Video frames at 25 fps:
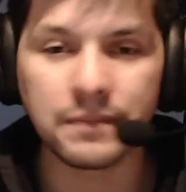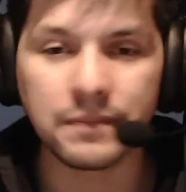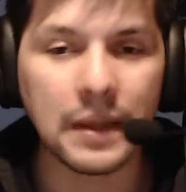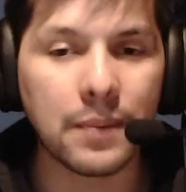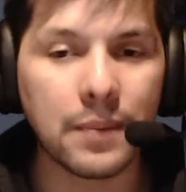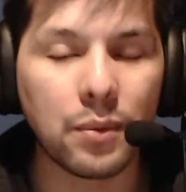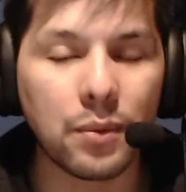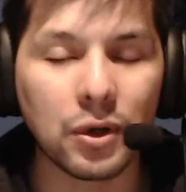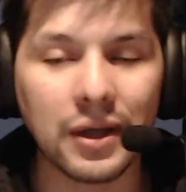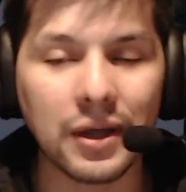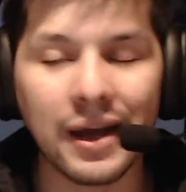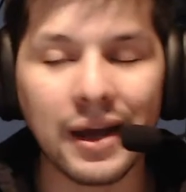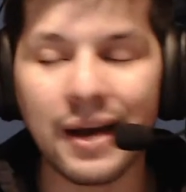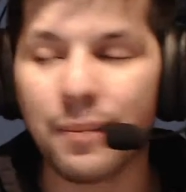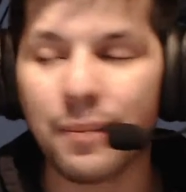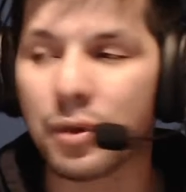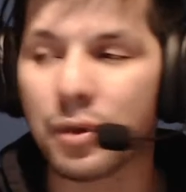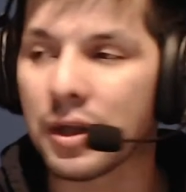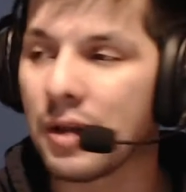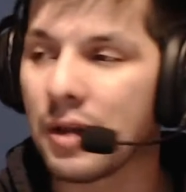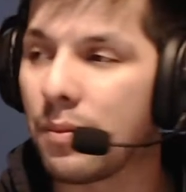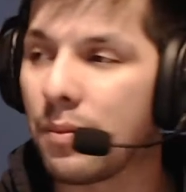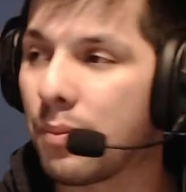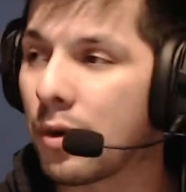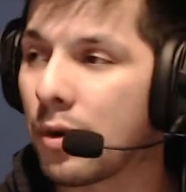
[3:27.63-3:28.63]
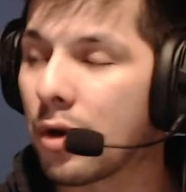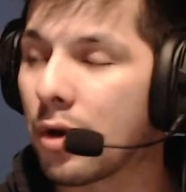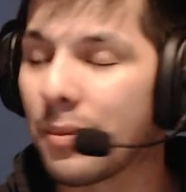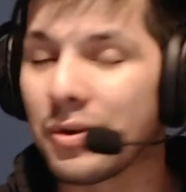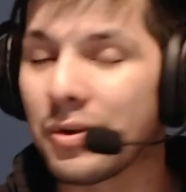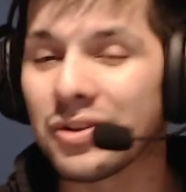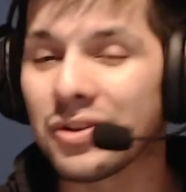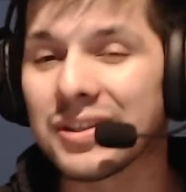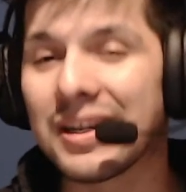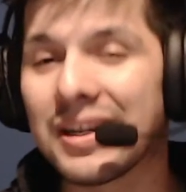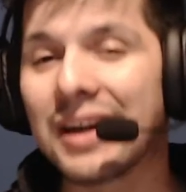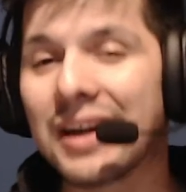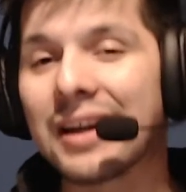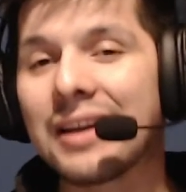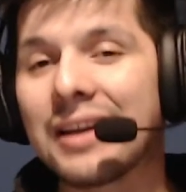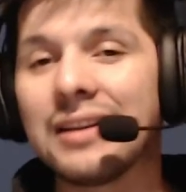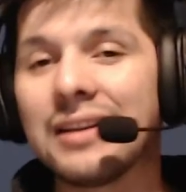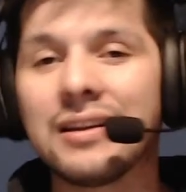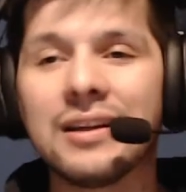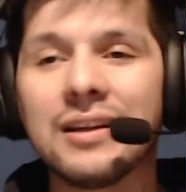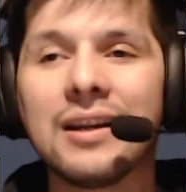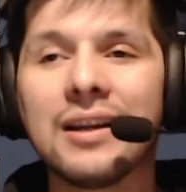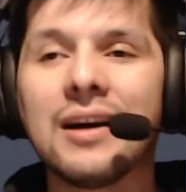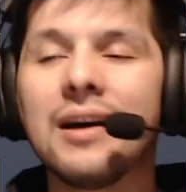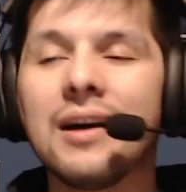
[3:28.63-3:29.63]
Porque acá, por, lo menos en
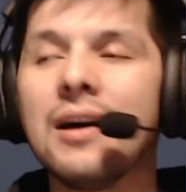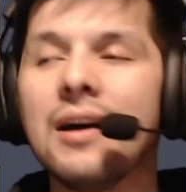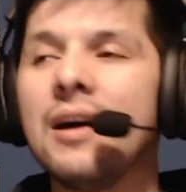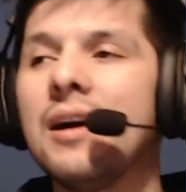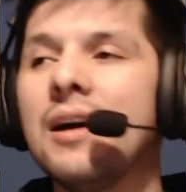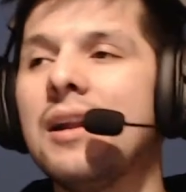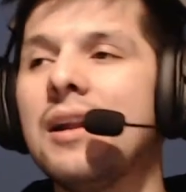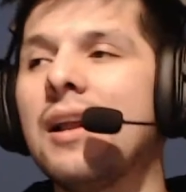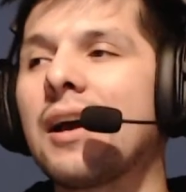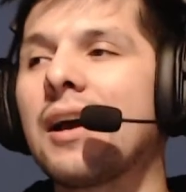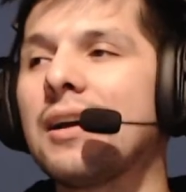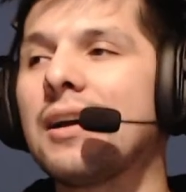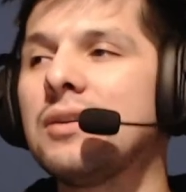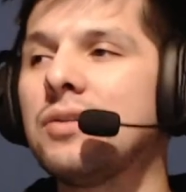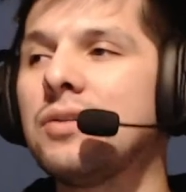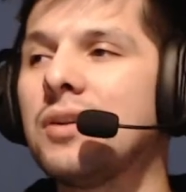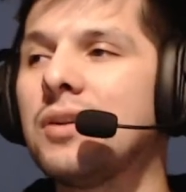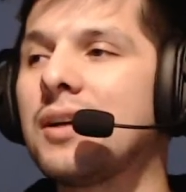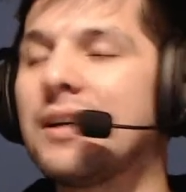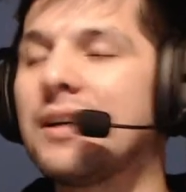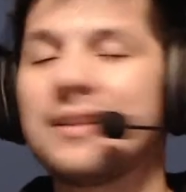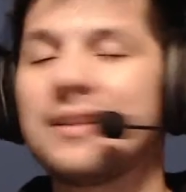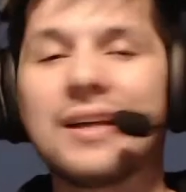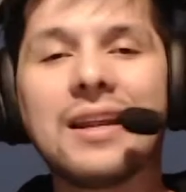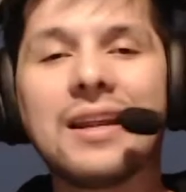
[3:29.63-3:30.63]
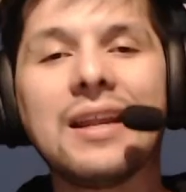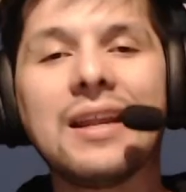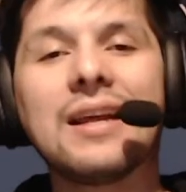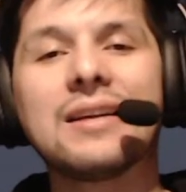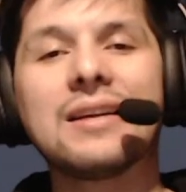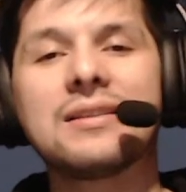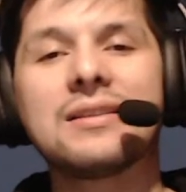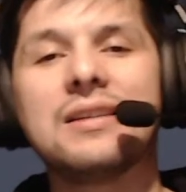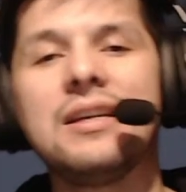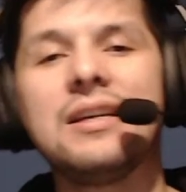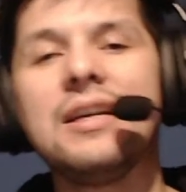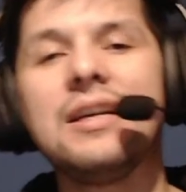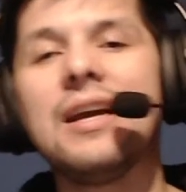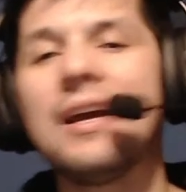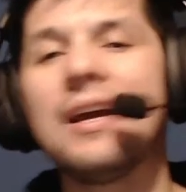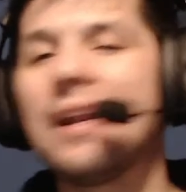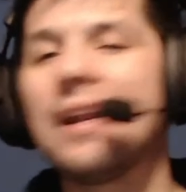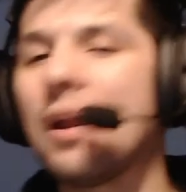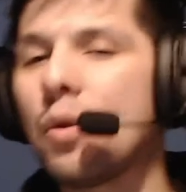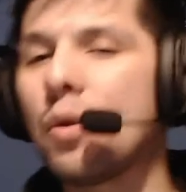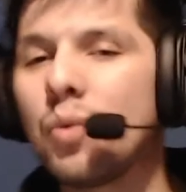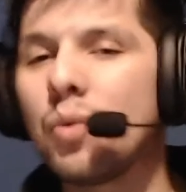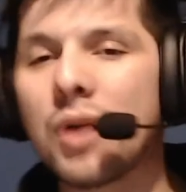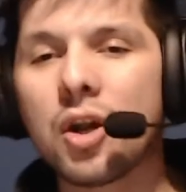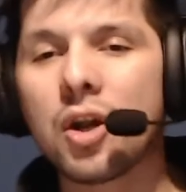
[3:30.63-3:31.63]
Argentina, las canciones que salen así, en
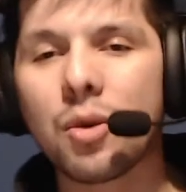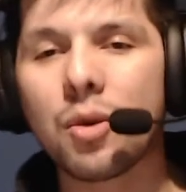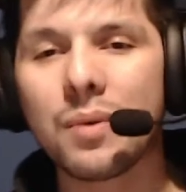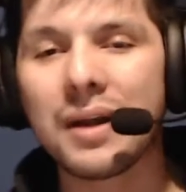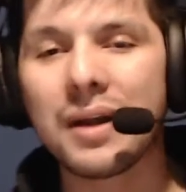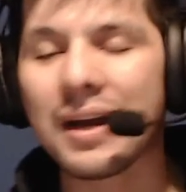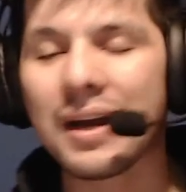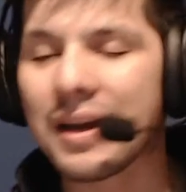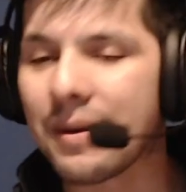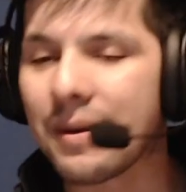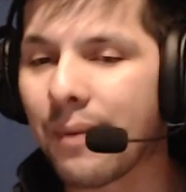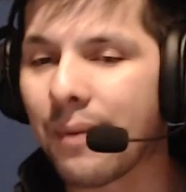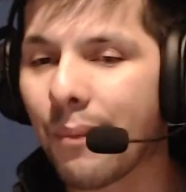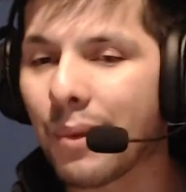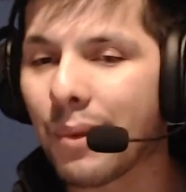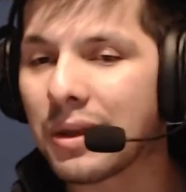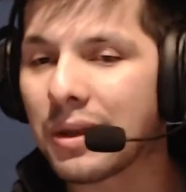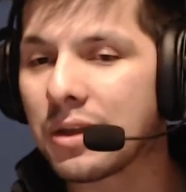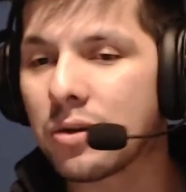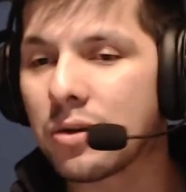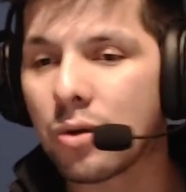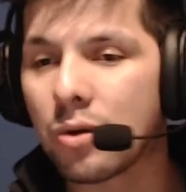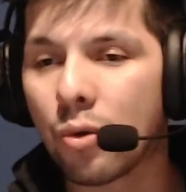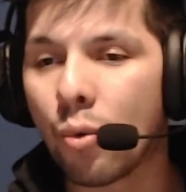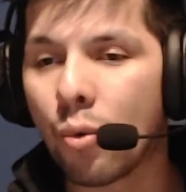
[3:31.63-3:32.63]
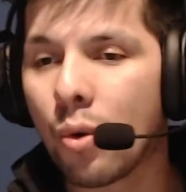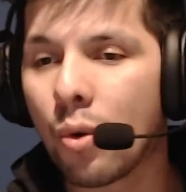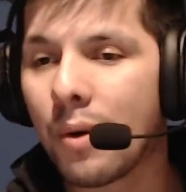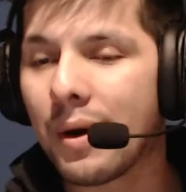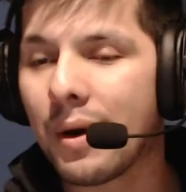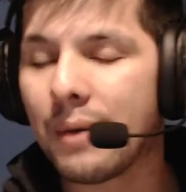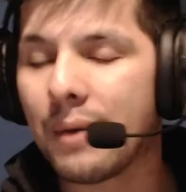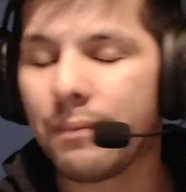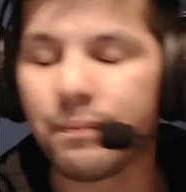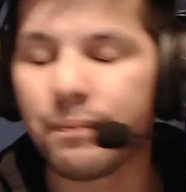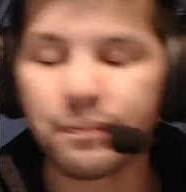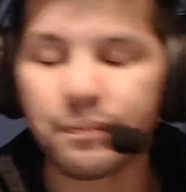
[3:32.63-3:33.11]
alguna novela que van metiendo nueva,